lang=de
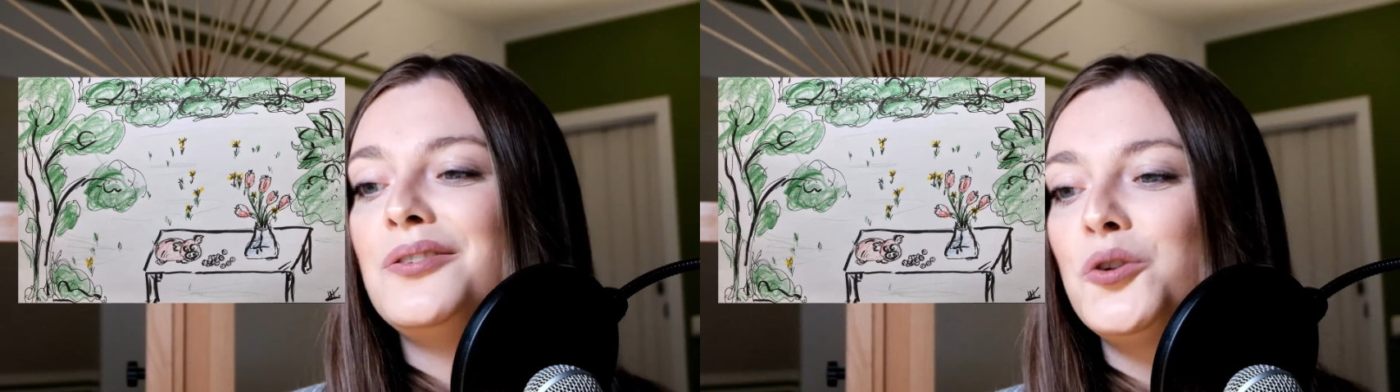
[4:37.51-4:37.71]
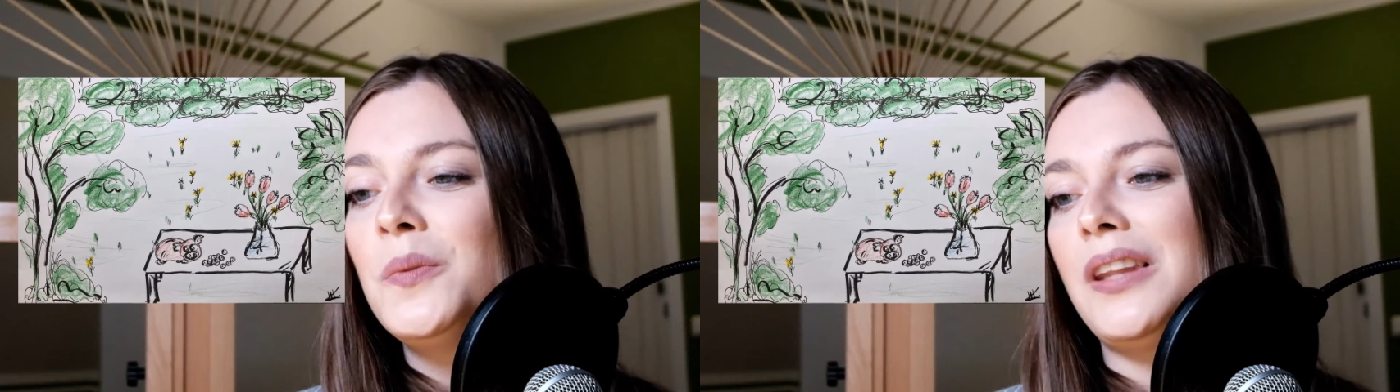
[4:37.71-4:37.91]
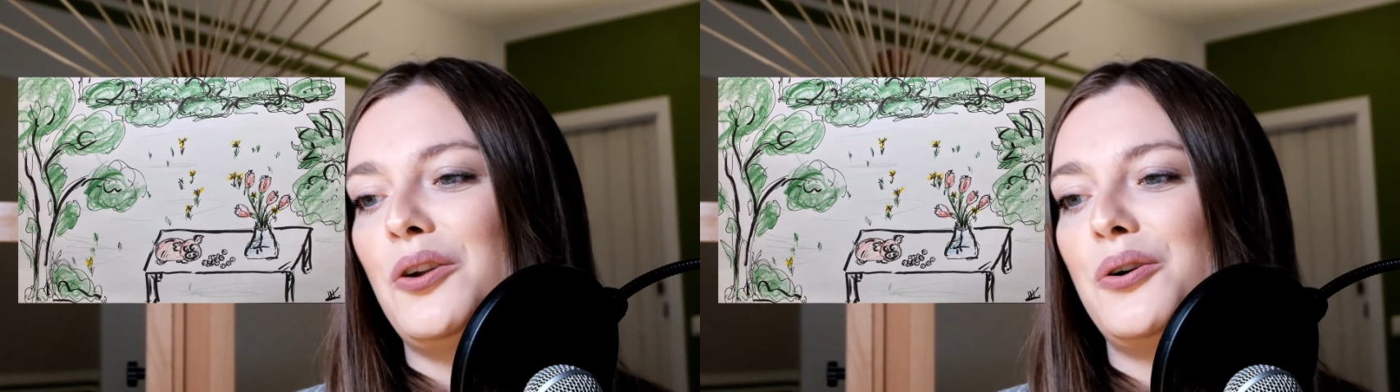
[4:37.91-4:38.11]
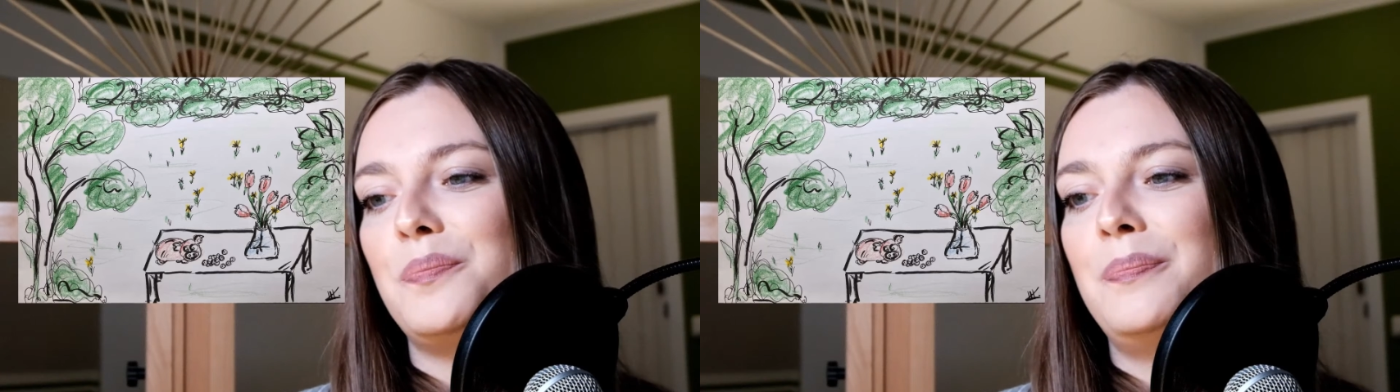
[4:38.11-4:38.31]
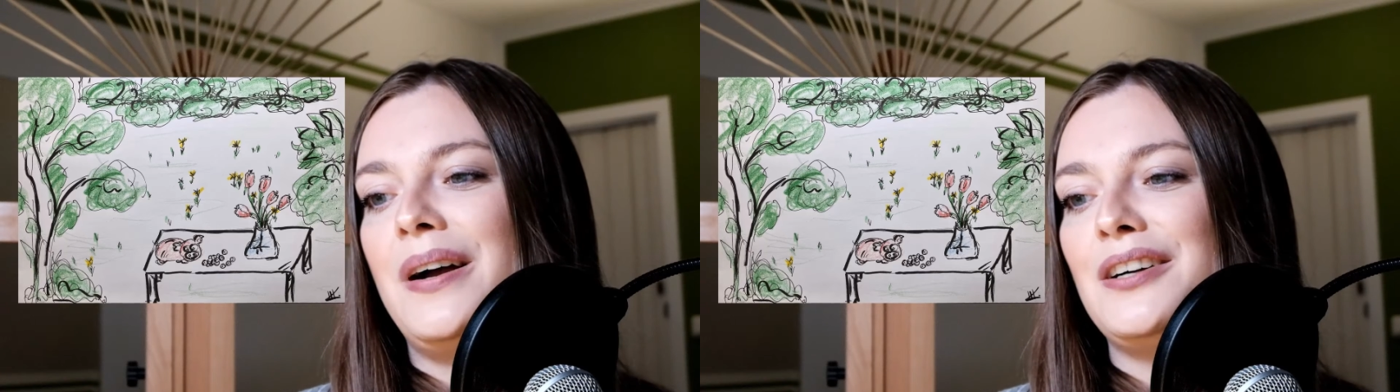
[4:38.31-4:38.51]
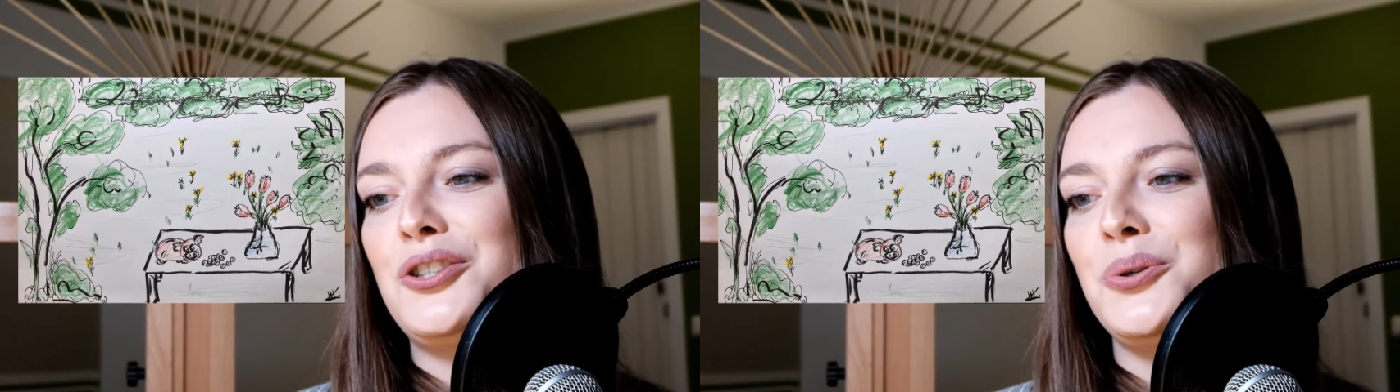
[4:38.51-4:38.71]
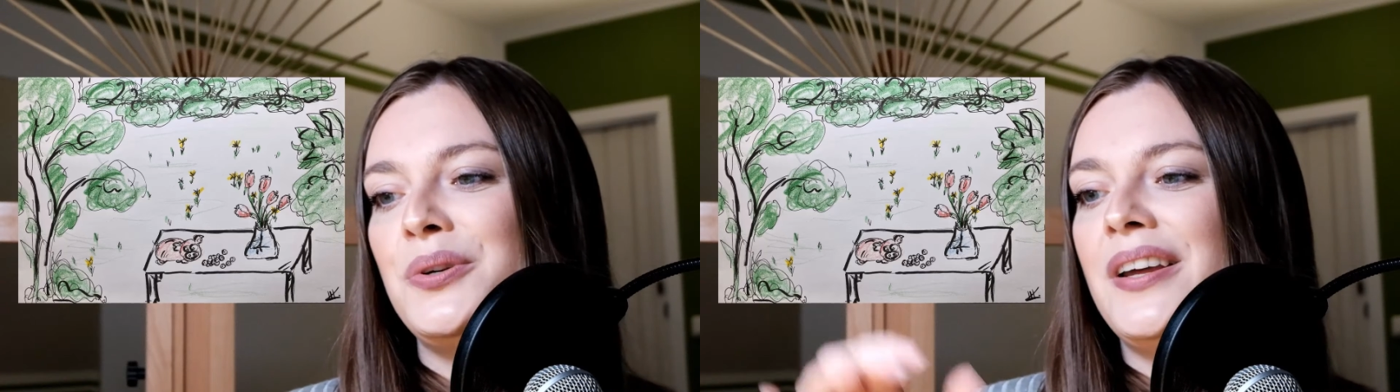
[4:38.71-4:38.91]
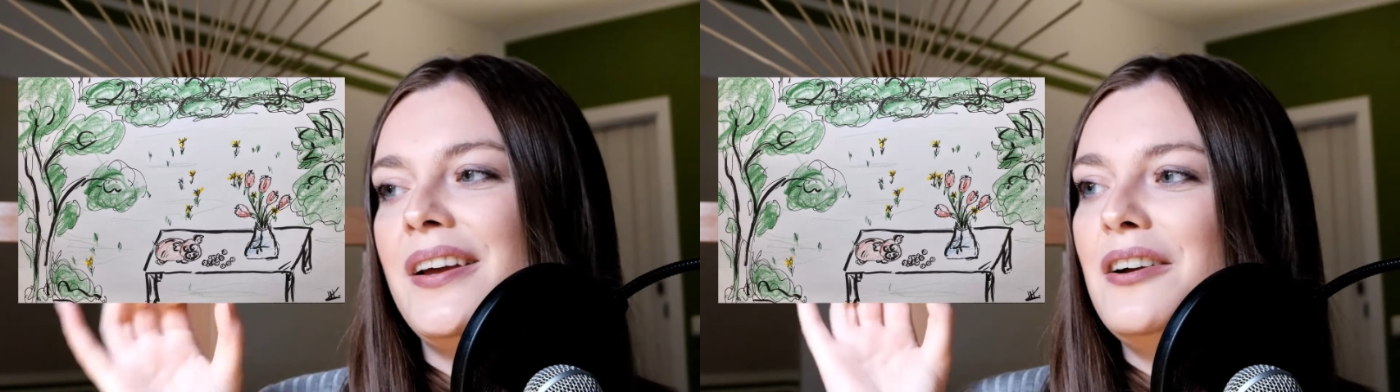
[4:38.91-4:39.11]
tue mir da noch ein paar
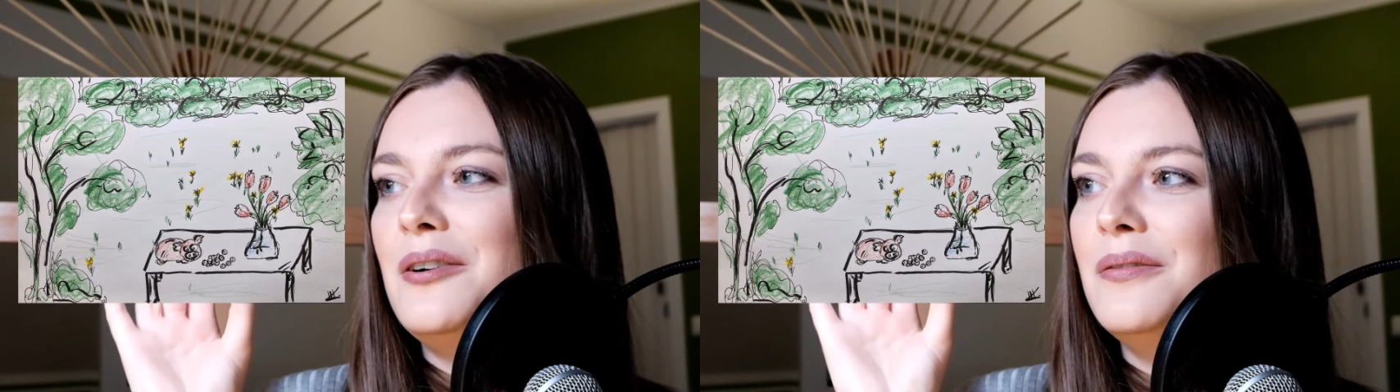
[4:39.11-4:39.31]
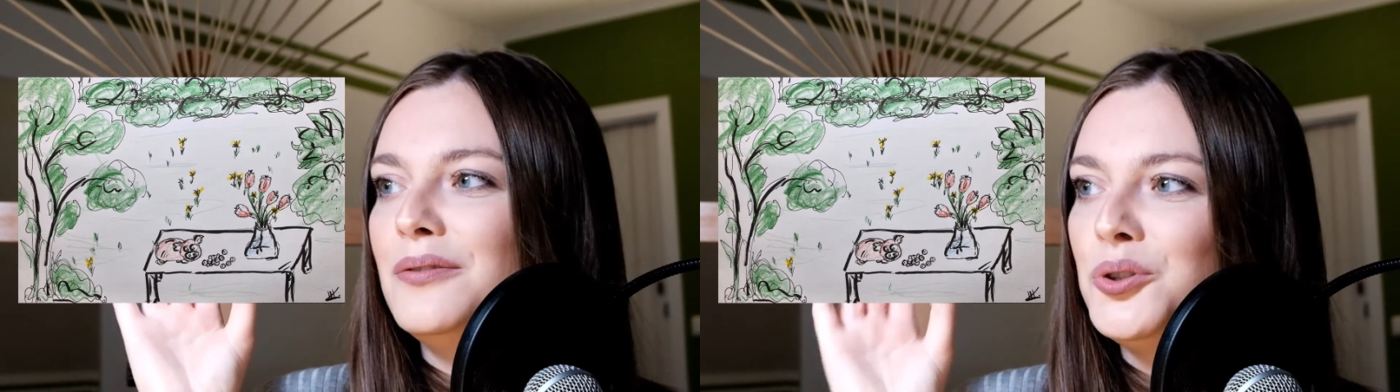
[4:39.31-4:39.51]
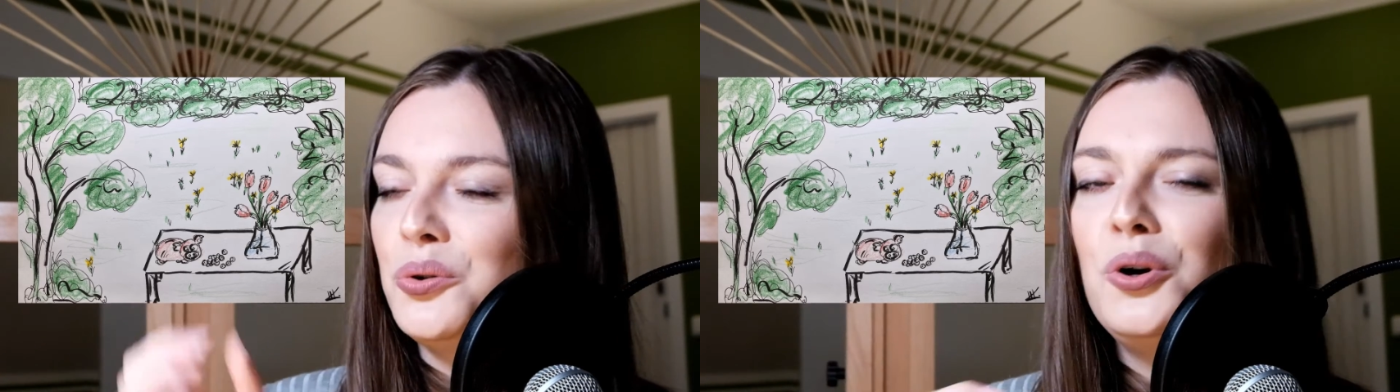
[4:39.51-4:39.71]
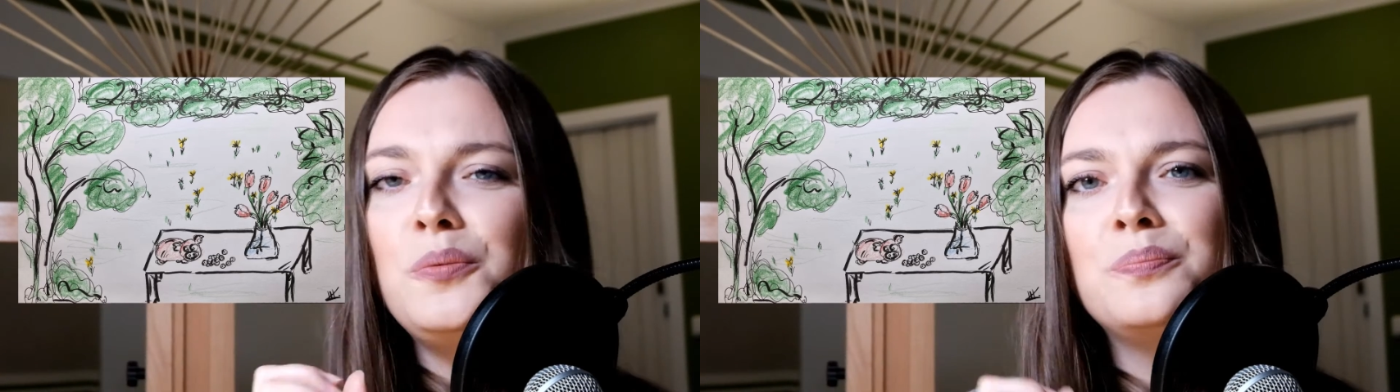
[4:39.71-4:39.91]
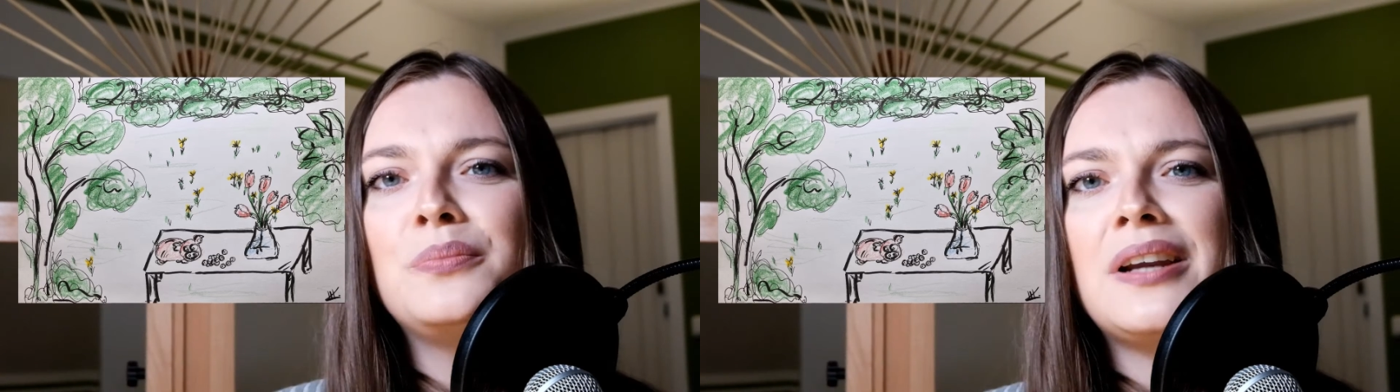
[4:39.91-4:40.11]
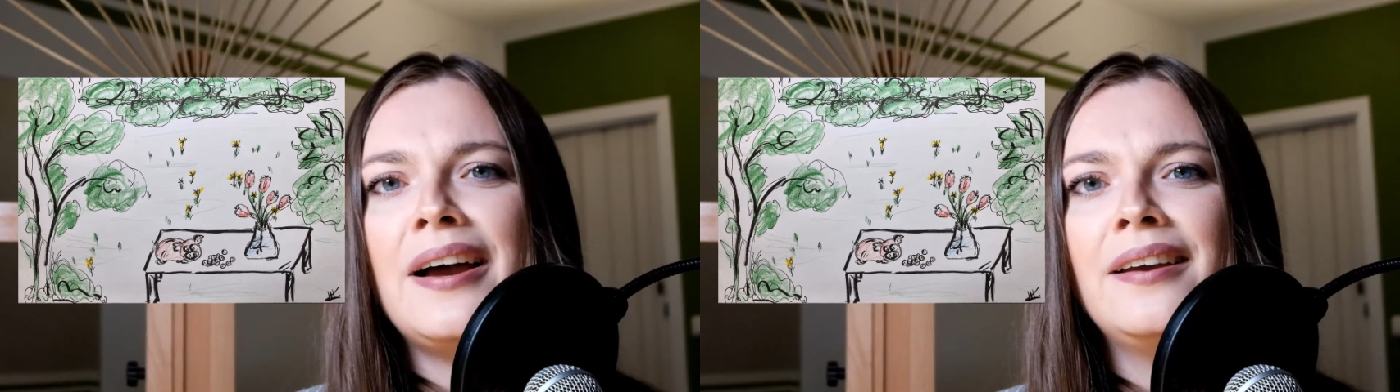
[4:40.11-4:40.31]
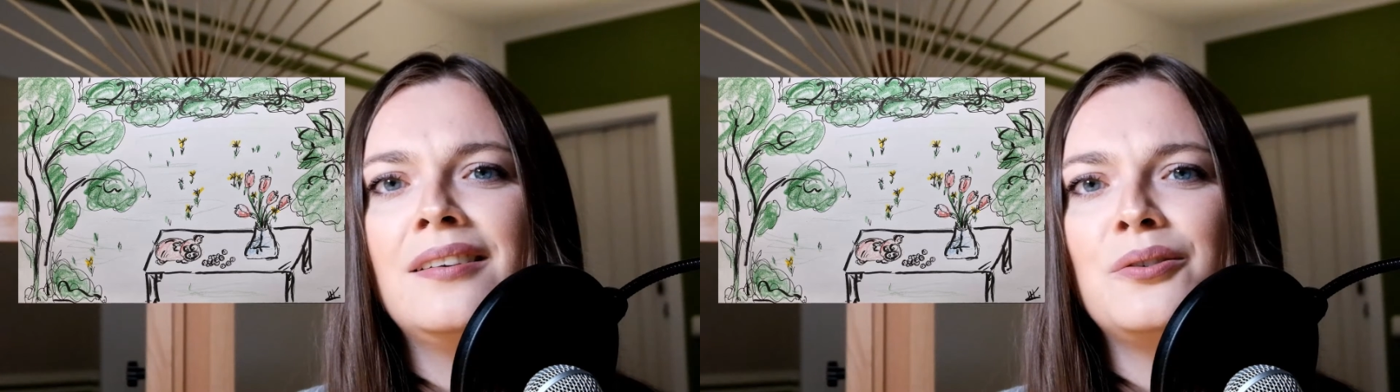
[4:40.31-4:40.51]
schöne Tulpen rein,